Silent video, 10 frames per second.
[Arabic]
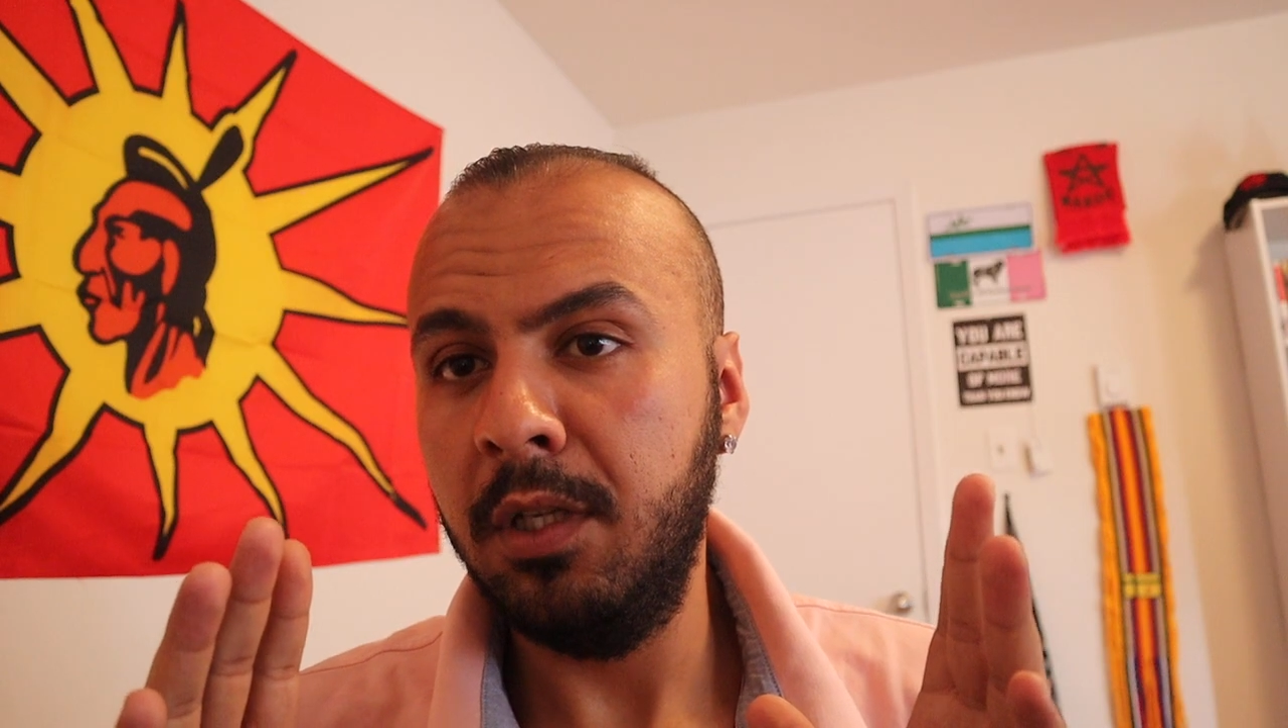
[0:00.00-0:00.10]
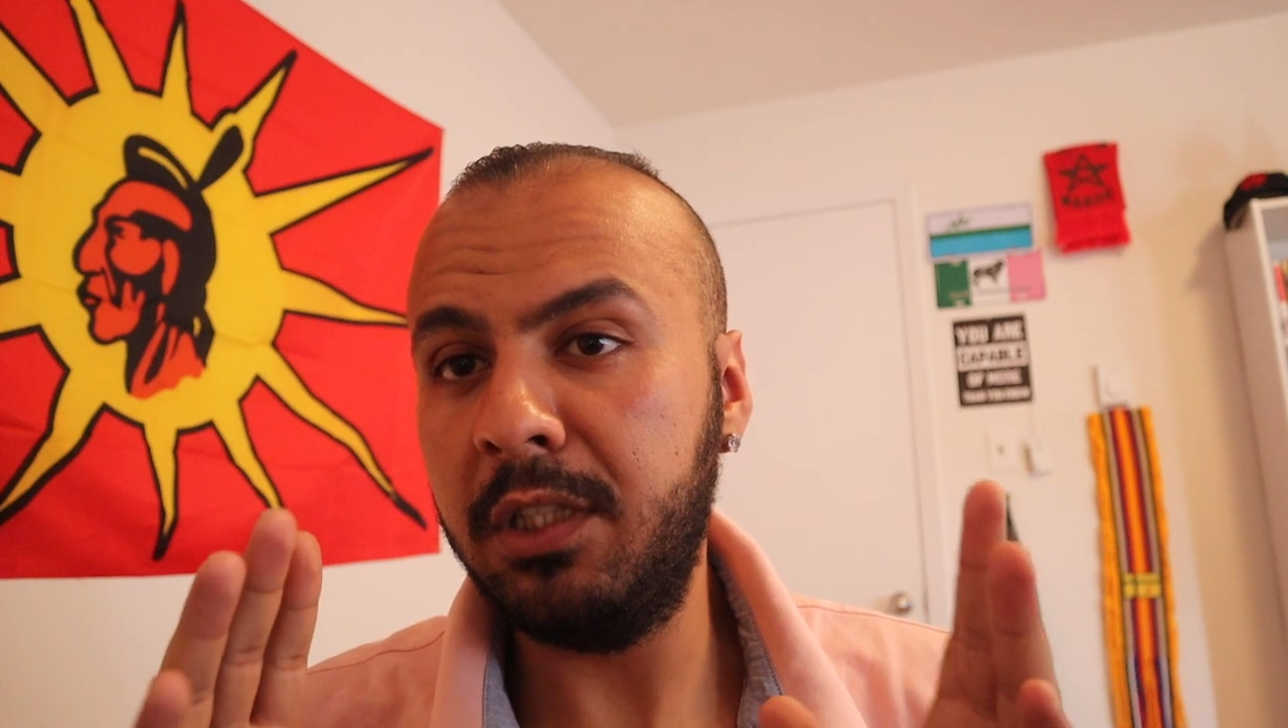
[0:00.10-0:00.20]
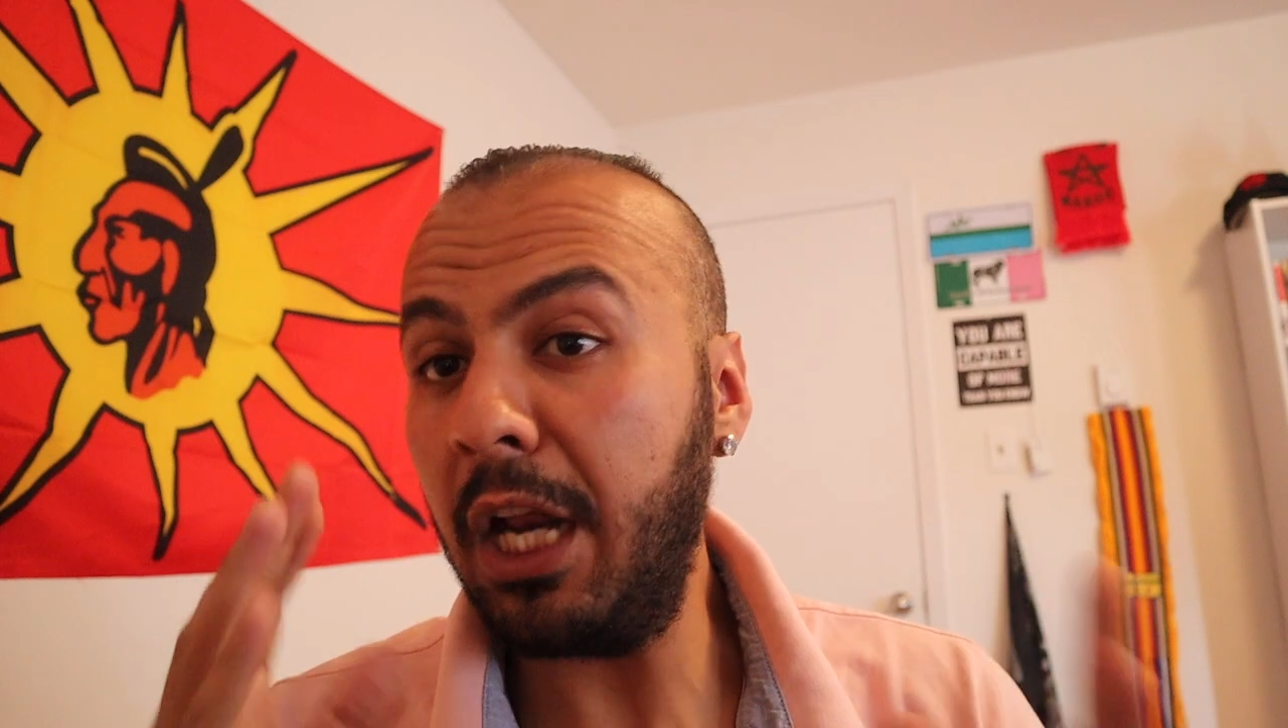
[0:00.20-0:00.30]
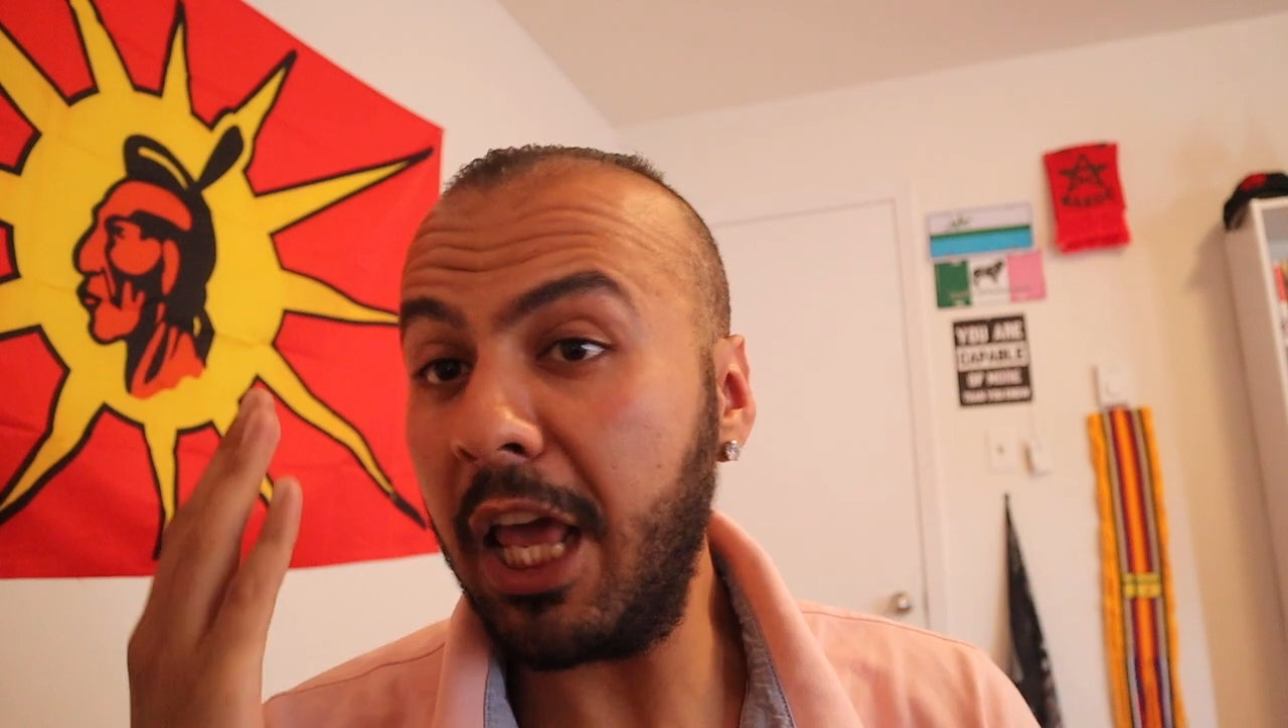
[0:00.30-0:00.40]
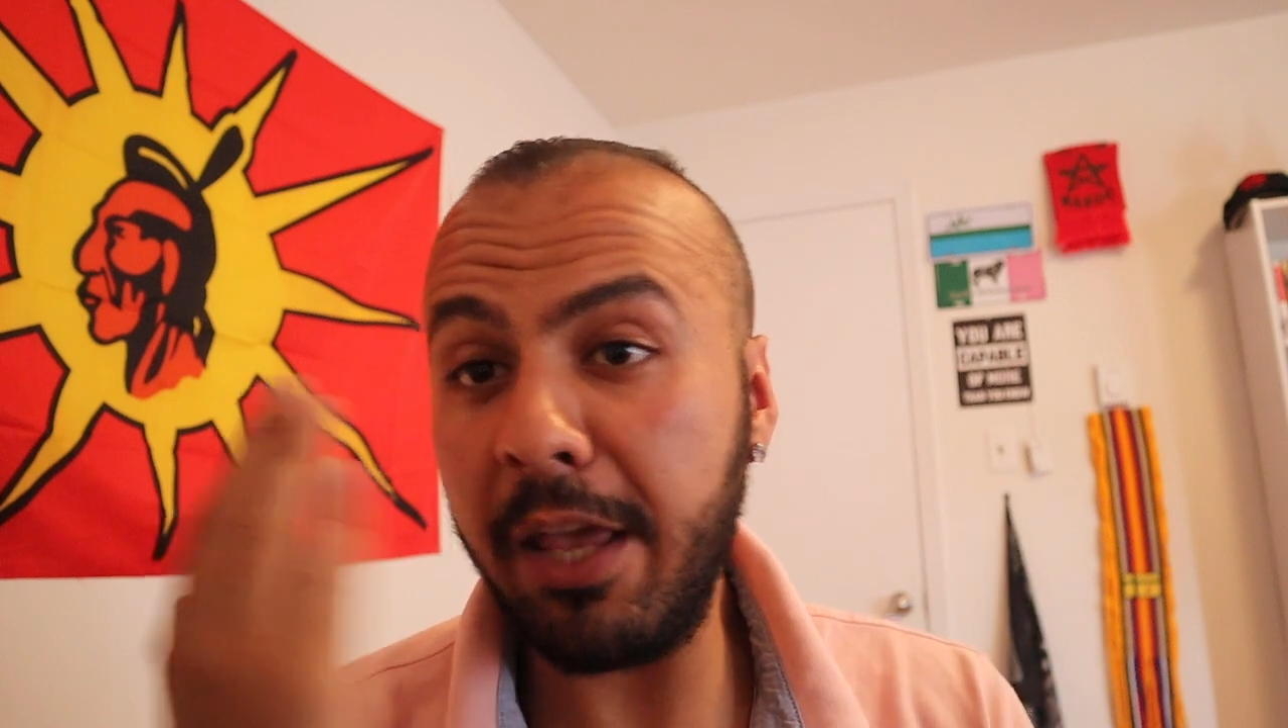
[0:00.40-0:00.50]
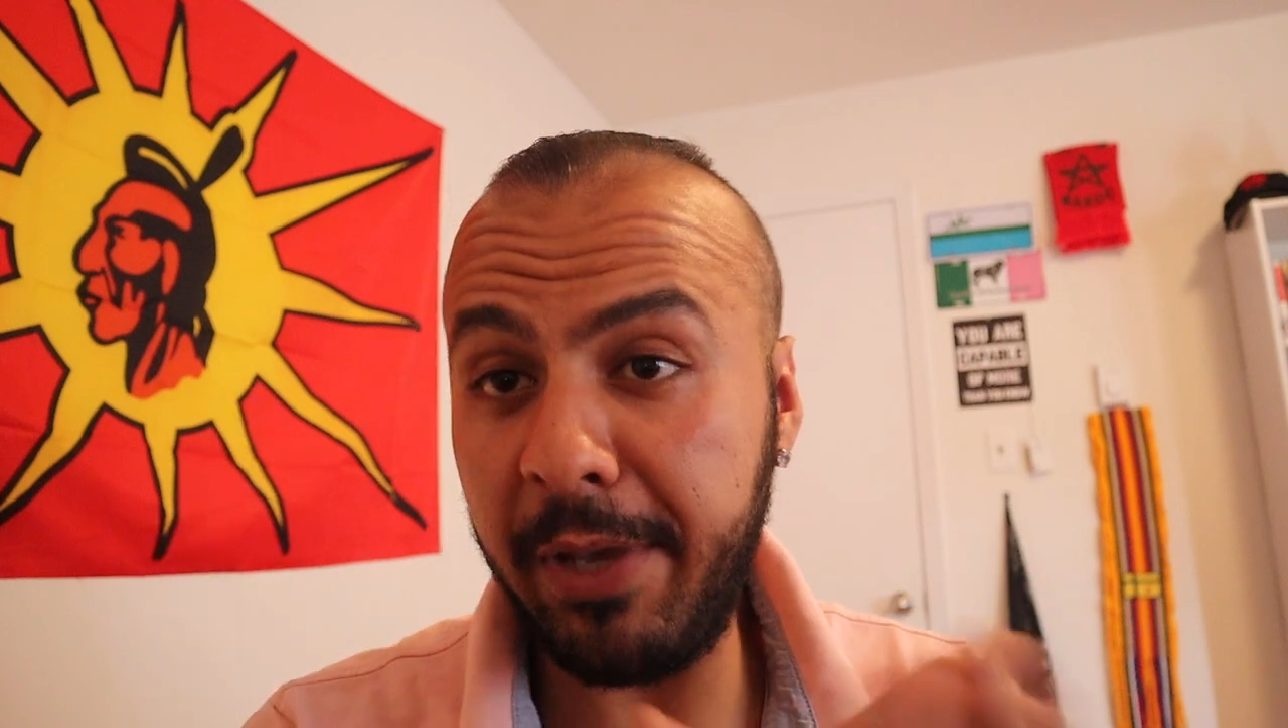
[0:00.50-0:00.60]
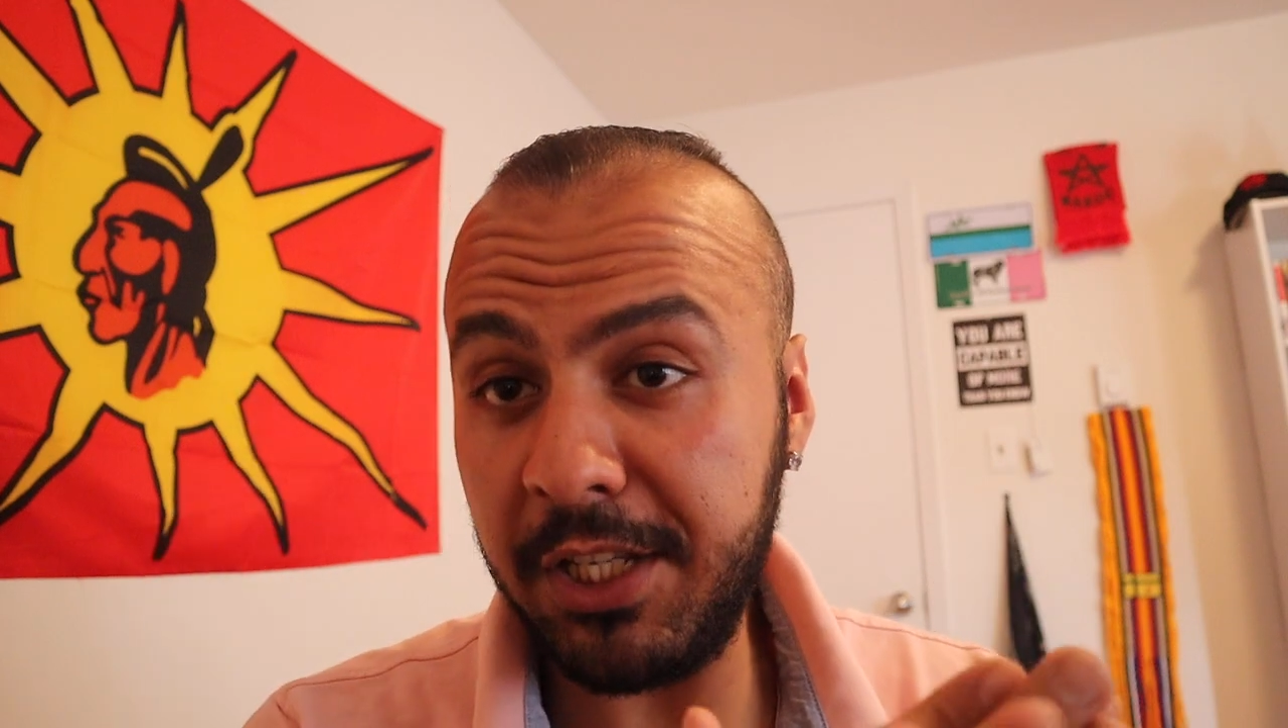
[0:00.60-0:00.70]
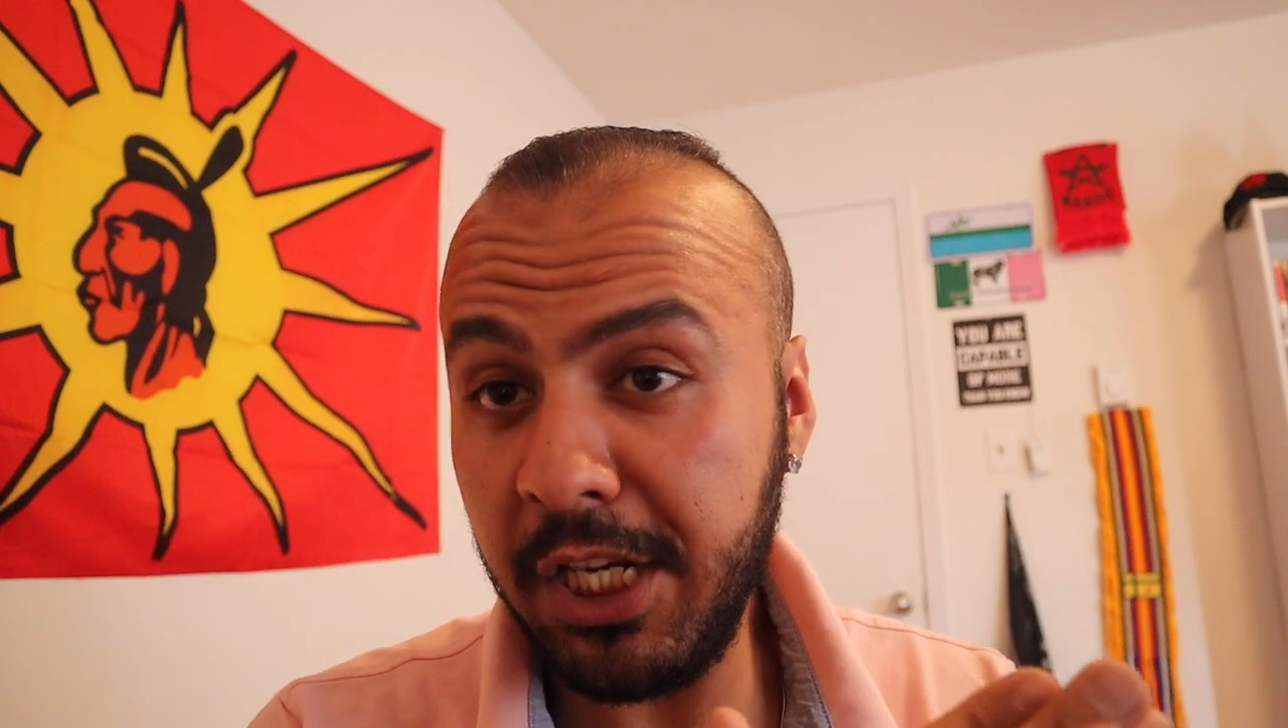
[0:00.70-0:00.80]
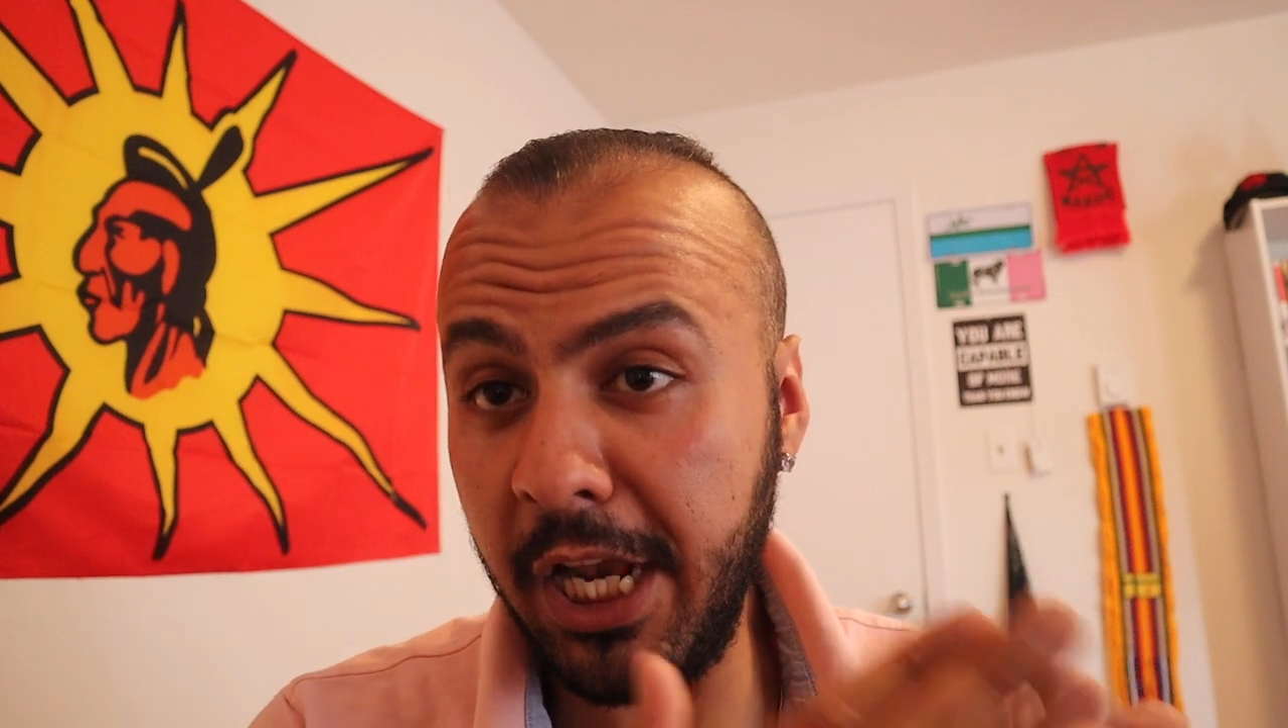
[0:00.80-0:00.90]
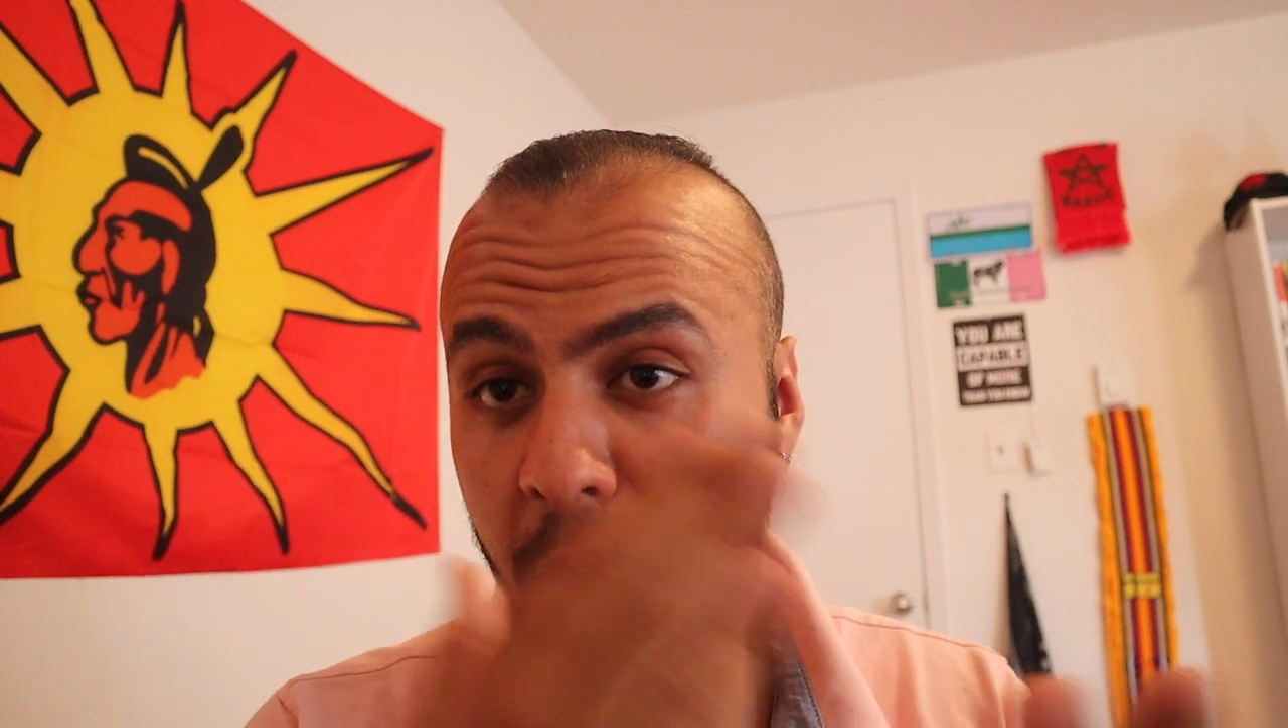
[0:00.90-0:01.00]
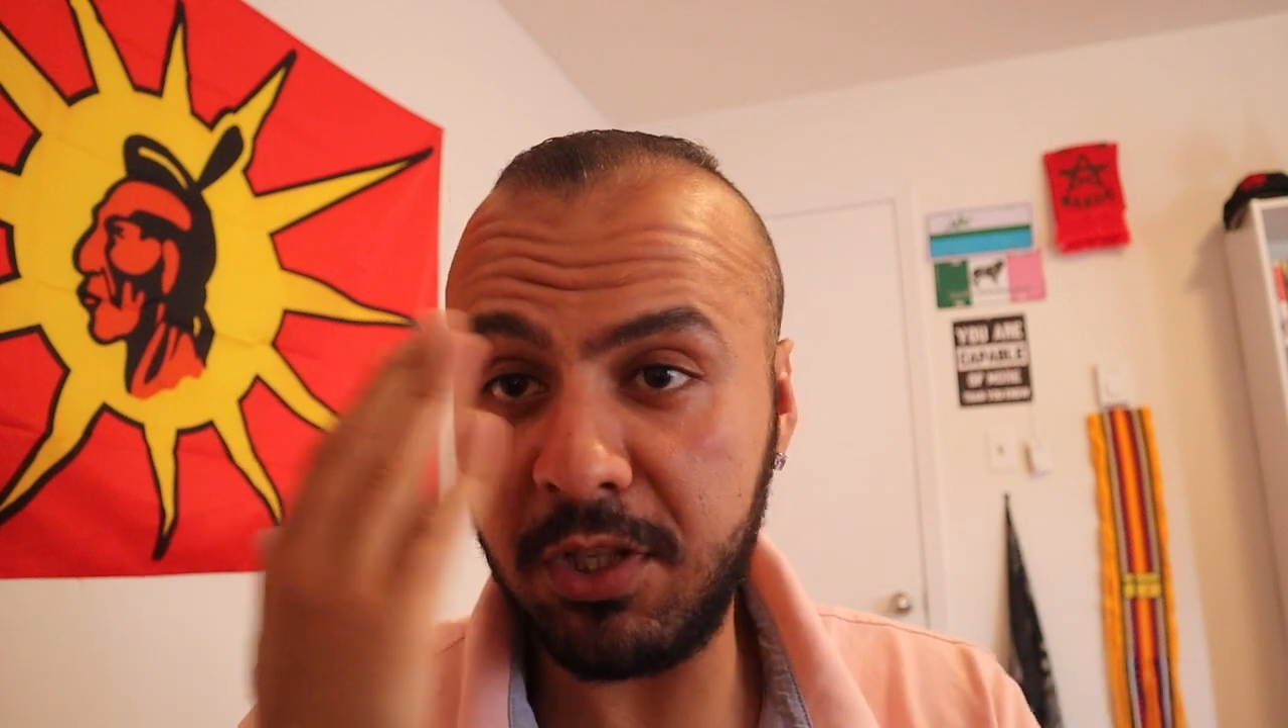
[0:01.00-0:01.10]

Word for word: انت راه قمعتيها